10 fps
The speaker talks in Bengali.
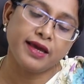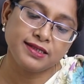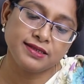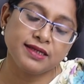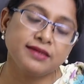এই
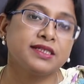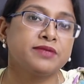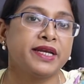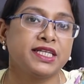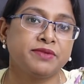সিক ডেস
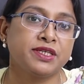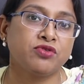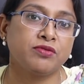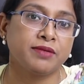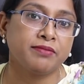ম্যানেজমেন্ট
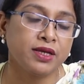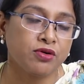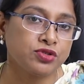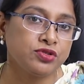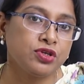করবেন মানে
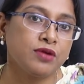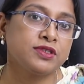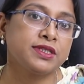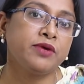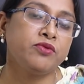অসুস্থ
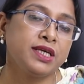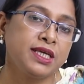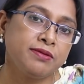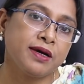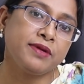অবস্থায় উনি
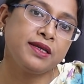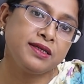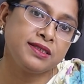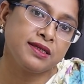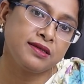কিভাবে
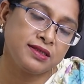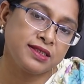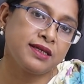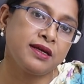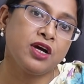নিজে
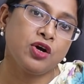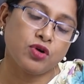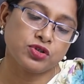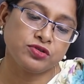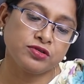নিজের
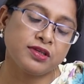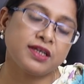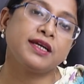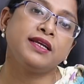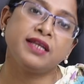
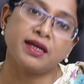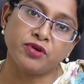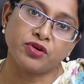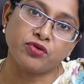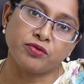অসুস্থতাটাকে
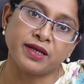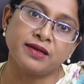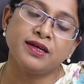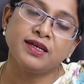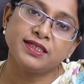নিরাময় করবেন
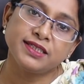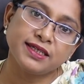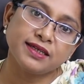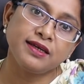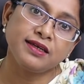
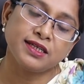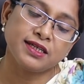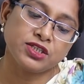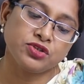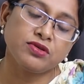সেটা কি
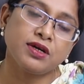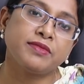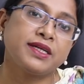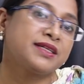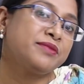সেটার জন্য
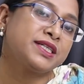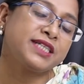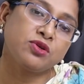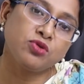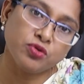আমার একটা
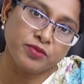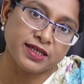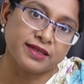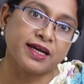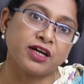বাসায়
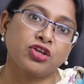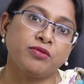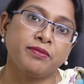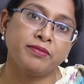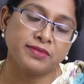গ্লুকোমিটার থাকতে
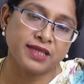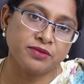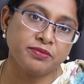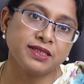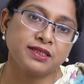হবে
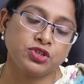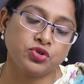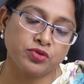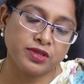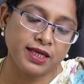দ্যাট মিন্স
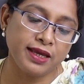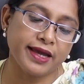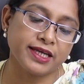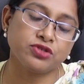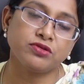যদি
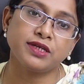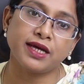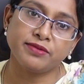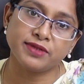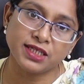একজন
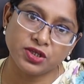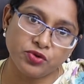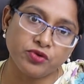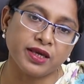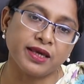ডায়াবেটিক
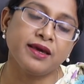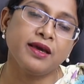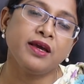রোগী